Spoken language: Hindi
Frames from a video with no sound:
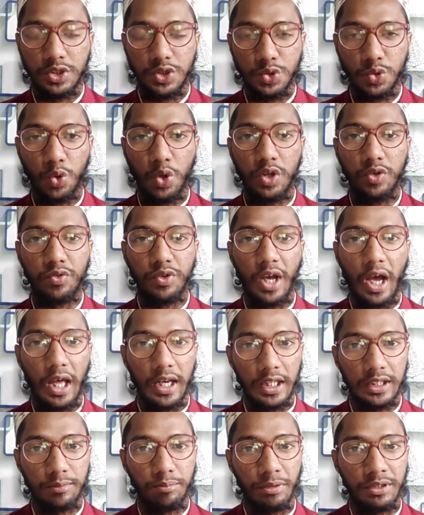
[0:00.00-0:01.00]
सोए हुए
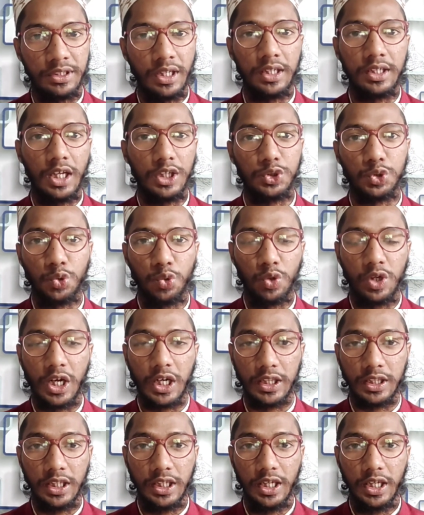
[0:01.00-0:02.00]
हालत में चलना शुरू
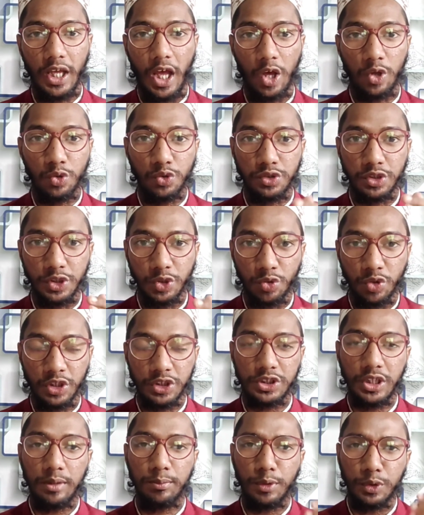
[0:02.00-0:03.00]
करते हैं और उस
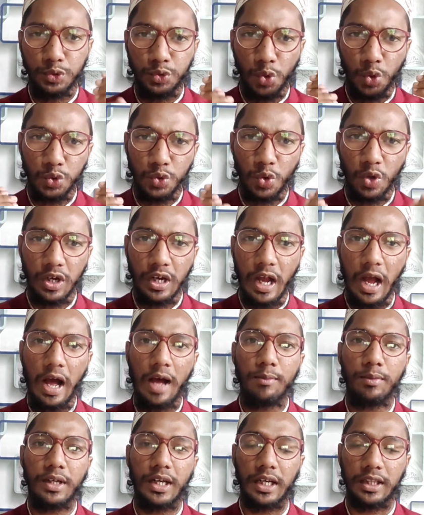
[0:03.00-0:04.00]
ड्यूरेशन में जो जो
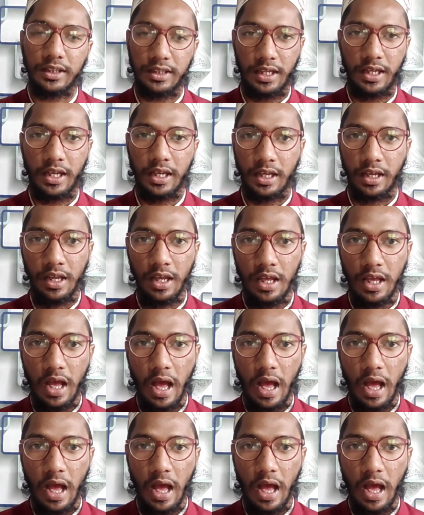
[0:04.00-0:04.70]
काम करते हैं